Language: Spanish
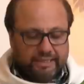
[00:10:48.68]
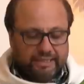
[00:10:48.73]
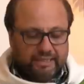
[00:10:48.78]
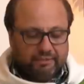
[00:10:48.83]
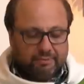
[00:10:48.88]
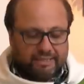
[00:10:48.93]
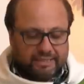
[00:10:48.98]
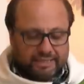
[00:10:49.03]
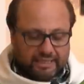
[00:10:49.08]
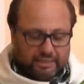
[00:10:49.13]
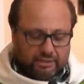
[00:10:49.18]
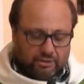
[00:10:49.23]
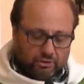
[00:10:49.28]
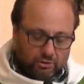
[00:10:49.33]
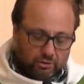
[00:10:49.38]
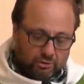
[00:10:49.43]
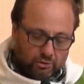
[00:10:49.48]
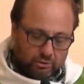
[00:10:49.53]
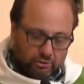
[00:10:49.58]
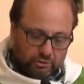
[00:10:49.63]
El
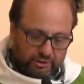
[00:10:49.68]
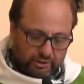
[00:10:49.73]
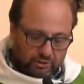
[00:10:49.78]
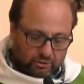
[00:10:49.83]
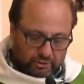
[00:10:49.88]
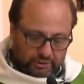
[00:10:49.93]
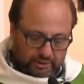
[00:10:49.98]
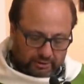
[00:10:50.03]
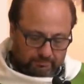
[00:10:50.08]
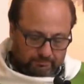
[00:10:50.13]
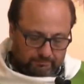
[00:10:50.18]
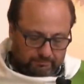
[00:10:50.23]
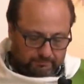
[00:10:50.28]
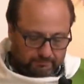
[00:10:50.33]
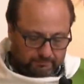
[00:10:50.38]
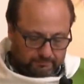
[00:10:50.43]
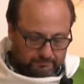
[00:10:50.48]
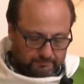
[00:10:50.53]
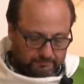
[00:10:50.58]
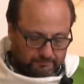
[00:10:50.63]
Evangelio de hoy
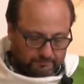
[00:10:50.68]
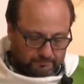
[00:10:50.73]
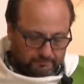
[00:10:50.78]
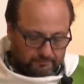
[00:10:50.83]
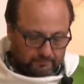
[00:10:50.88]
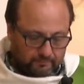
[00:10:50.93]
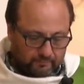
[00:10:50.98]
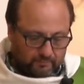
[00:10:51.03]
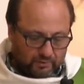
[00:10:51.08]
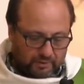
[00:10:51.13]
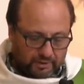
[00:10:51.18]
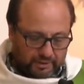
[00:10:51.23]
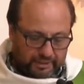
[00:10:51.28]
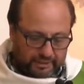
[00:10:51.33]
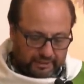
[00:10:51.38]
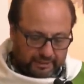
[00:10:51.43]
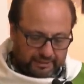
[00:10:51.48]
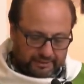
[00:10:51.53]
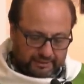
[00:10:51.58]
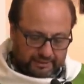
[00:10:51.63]

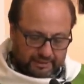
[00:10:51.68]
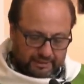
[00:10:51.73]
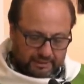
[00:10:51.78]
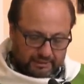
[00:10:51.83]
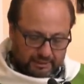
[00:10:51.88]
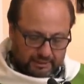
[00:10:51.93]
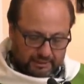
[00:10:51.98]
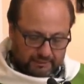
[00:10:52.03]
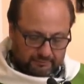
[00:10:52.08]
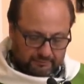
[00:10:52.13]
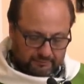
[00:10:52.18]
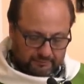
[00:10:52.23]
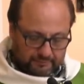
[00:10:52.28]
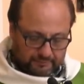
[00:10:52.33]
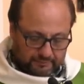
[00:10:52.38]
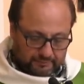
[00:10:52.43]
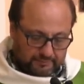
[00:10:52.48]
en esta,